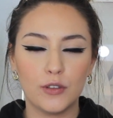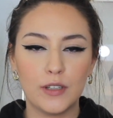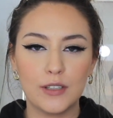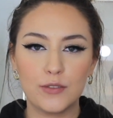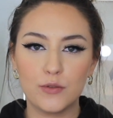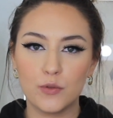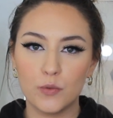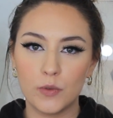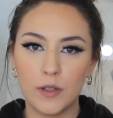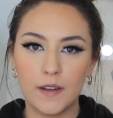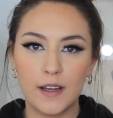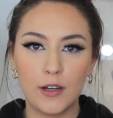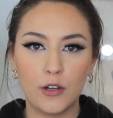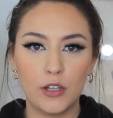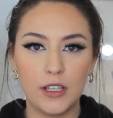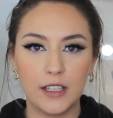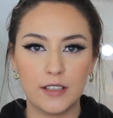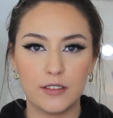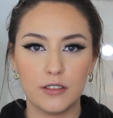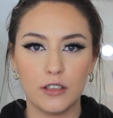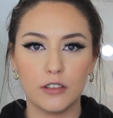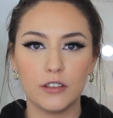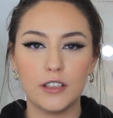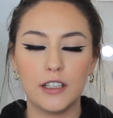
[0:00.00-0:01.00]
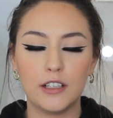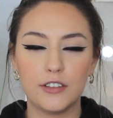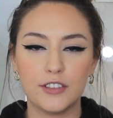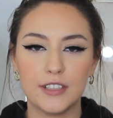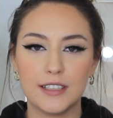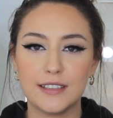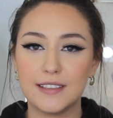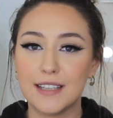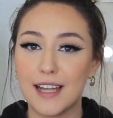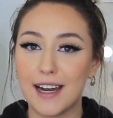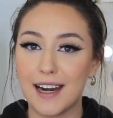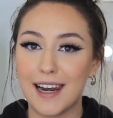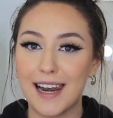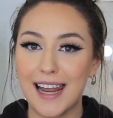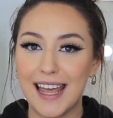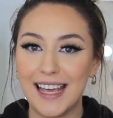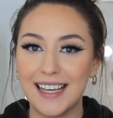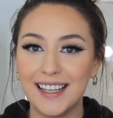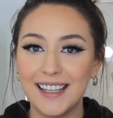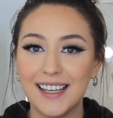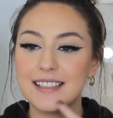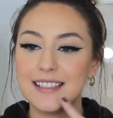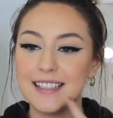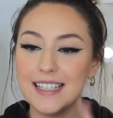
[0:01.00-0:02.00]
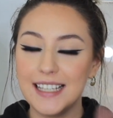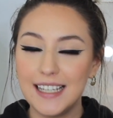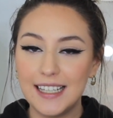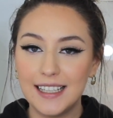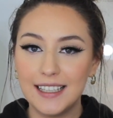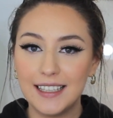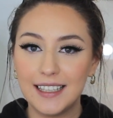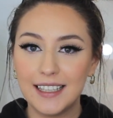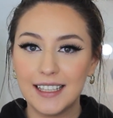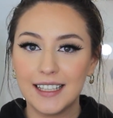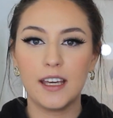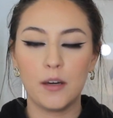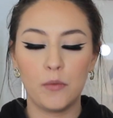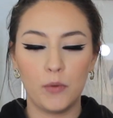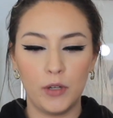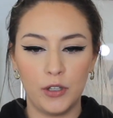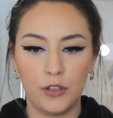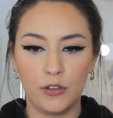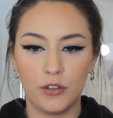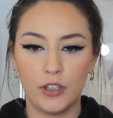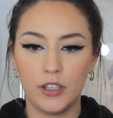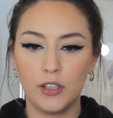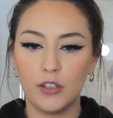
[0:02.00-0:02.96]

toda su nueva colección de los Starlight Silk, que bueno,